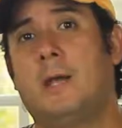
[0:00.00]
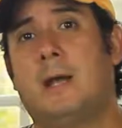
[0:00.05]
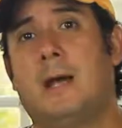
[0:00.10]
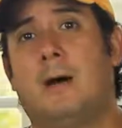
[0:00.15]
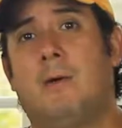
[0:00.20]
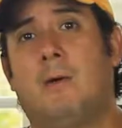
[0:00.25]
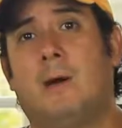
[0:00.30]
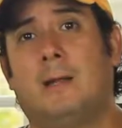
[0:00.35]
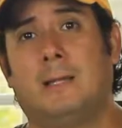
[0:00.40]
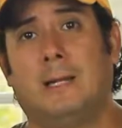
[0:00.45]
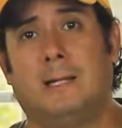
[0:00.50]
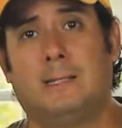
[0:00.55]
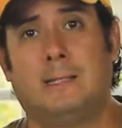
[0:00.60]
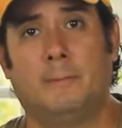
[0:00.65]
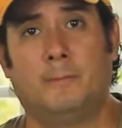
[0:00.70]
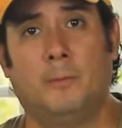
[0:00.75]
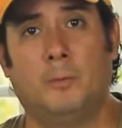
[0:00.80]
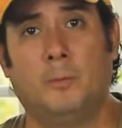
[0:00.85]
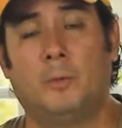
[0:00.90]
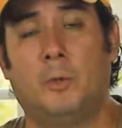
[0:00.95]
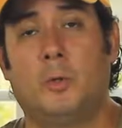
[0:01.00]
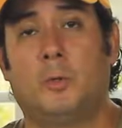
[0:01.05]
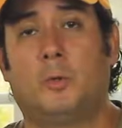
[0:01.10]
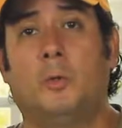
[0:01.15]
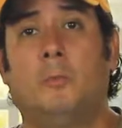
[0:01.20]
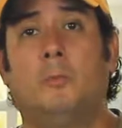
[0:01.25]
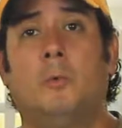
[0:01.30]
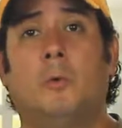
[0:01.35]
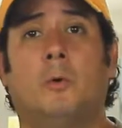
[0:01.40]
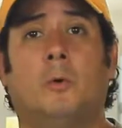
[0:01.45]
llegado hasta este punto. Yo
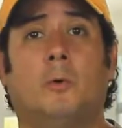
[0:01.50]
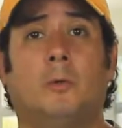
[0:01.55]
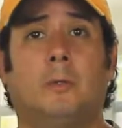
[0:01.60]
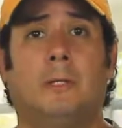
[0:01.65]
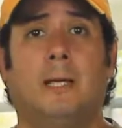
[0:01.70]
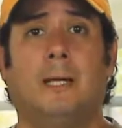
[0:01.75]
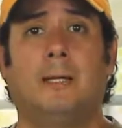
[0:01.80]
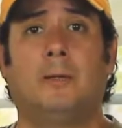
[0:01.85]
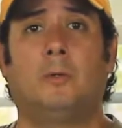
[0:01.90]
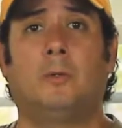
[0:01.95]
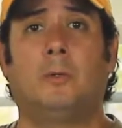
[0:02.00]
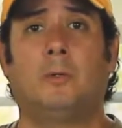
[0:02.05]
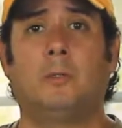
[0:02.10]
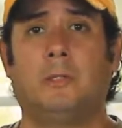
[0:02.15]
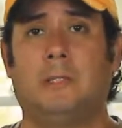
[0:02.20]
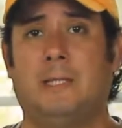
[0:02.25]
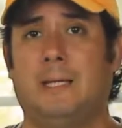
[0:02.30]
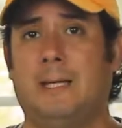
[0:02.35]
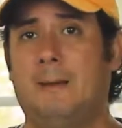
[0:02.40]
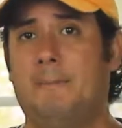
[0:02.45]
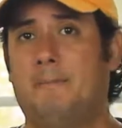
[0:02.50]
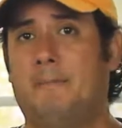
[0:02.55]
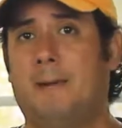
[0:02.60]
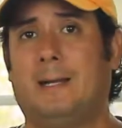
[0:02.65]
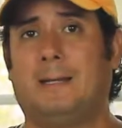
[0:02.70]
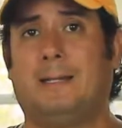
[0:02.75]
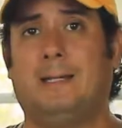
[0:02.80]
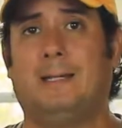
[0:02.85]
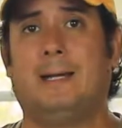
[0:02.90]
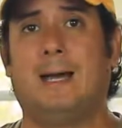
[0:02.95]
estoy muy contento. Sigan
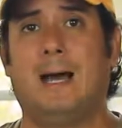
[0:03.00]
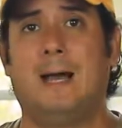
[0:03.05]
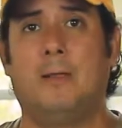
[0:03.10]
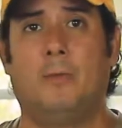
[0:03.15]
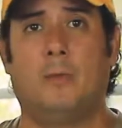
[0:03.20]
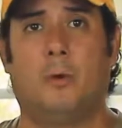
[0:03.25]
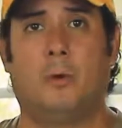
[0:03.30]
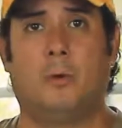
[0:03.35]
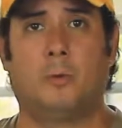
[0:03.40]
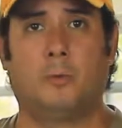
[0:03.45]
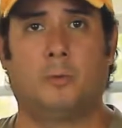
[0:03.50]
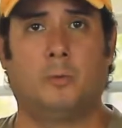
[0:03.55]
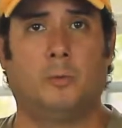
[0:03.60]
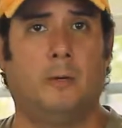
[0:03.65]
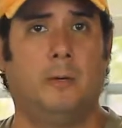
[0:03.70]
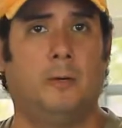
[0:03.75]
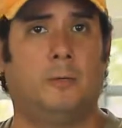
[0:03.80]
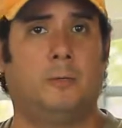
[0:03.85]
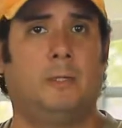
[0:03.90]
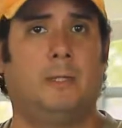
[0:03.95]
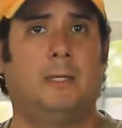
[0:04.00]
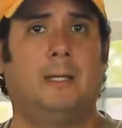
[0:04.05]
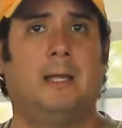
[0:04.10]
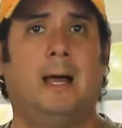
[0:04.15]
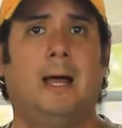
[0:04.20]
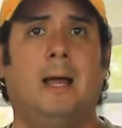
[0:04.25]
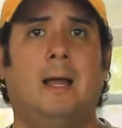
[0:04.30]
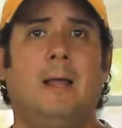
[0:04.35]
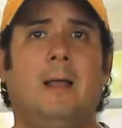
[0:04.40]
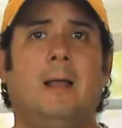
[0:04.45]
practicando con su
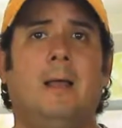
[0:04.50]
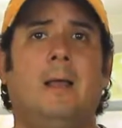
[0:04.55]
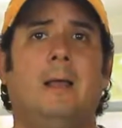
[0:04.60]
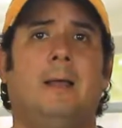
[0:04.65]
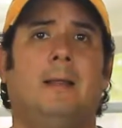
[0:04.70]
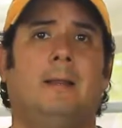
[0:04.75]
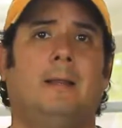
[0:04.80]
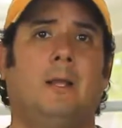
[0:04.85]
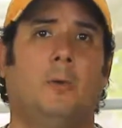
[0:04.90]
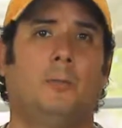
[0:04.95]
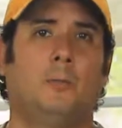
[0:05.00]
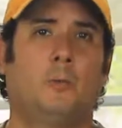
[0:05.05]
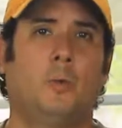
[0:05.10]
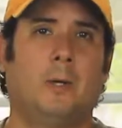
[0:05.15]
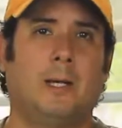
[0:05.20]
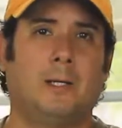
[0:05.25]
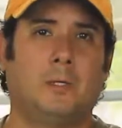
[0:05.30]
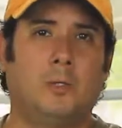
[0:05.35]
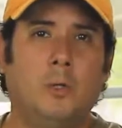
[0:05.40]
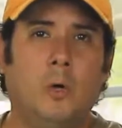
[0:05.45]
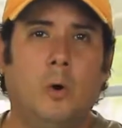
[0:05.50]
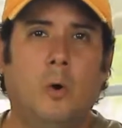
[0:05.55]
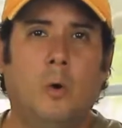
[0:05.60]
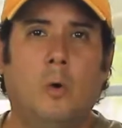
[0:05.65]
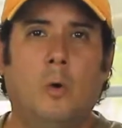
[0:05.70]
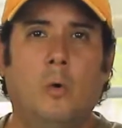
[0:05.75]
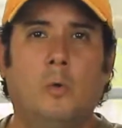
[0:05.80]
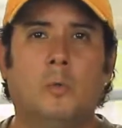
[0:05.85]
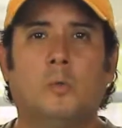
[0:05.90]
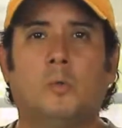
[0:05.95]
velocidad de
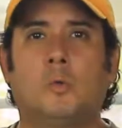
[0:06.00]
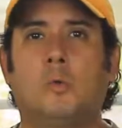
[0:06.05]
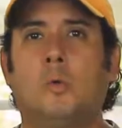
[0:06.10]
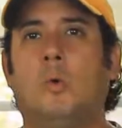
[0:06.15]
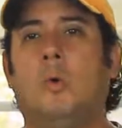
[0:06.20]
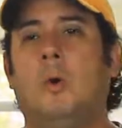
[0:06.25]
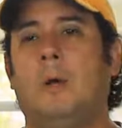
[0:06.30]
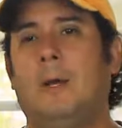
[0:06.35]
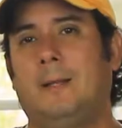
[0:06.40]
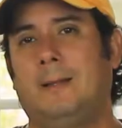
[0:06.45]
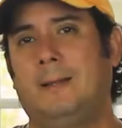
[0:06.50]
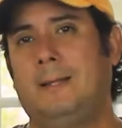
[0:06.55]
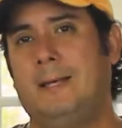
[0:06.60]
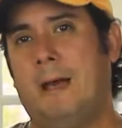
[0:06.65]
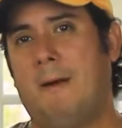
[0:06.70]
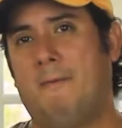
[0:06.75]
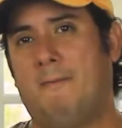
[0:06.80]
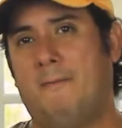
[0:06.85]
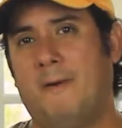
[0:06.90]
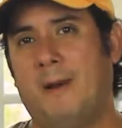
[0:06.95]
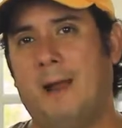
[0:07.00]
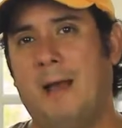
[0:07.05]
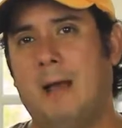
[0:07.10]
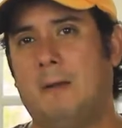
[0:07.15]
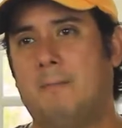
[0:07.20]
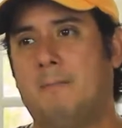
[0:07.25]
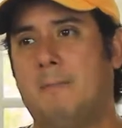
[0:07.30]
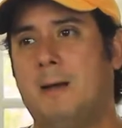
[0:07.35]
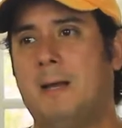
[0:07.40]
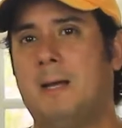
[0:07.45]
obturación, su
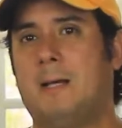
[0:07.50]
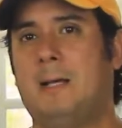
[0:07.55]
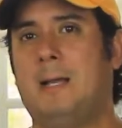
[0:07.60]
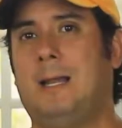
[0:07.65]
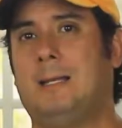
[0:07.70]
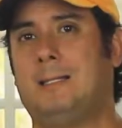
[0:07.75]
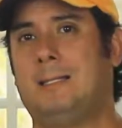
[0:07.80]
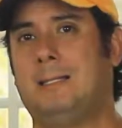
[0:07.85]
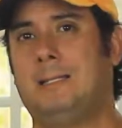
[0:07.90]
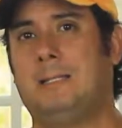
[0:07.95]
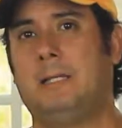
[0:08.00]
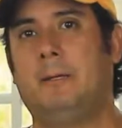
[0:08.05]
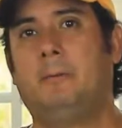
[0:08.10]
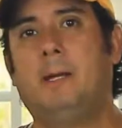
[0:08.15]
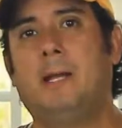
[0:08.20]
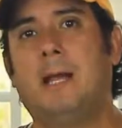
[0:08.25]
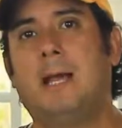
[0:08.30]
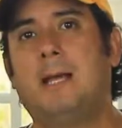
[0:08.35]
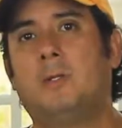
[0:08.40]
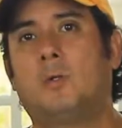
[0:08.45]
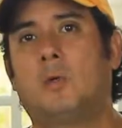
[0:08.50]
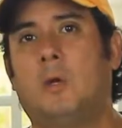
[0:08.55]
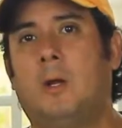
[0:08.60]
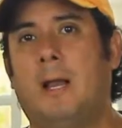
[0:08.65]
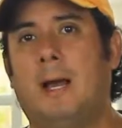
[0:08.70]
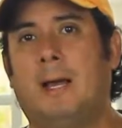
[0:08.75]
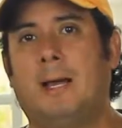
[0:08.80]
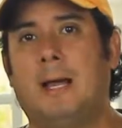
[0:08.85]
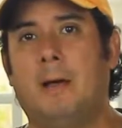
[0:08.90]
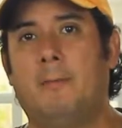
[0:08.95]
diafragma, la sensibilidad ISO de
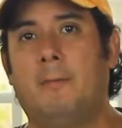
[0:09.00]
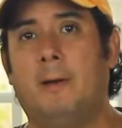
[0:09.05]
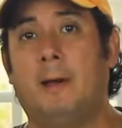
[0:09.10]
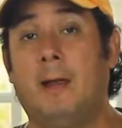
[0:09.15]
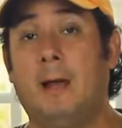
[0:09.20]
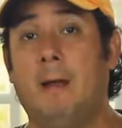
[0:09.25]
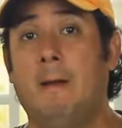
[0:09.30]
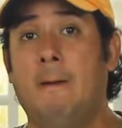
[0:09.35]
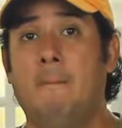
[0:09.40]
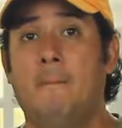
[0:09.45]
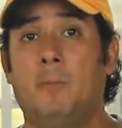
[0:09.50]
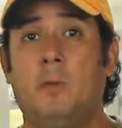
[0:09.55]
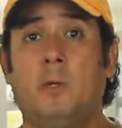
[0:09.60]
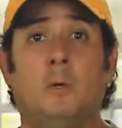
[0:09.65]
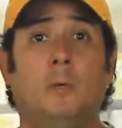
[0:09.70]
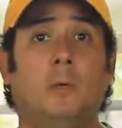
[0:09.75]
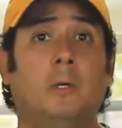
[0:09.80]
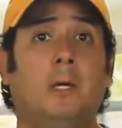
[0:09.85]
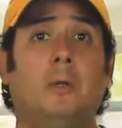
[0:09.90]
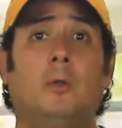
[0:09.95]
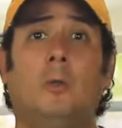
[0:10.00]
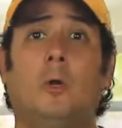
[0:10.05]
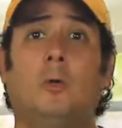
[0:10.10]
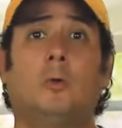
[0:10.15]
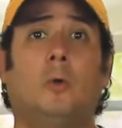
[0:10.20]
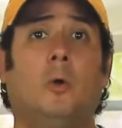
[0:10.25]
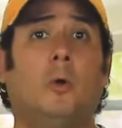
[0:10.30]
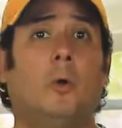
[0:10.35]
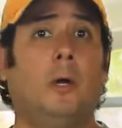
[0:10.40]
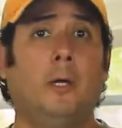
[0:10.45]
la cámara. Y uniendo
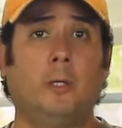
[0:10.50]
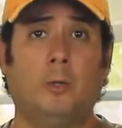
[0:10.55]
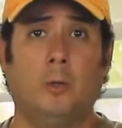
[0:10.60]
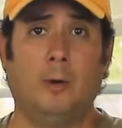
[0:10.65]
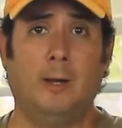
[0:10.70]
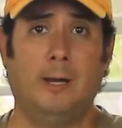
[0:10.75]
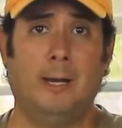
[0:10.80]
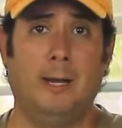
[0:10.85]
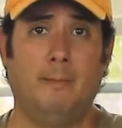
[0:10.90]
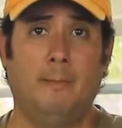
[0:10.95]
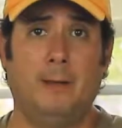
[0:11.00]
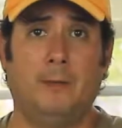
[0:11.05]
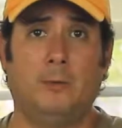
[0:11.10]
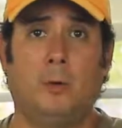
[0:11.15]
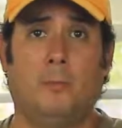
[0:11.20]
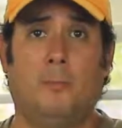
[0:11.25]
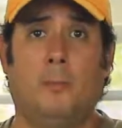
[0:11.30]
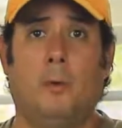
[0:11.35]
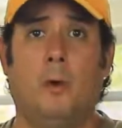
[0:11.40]
todos estos elementos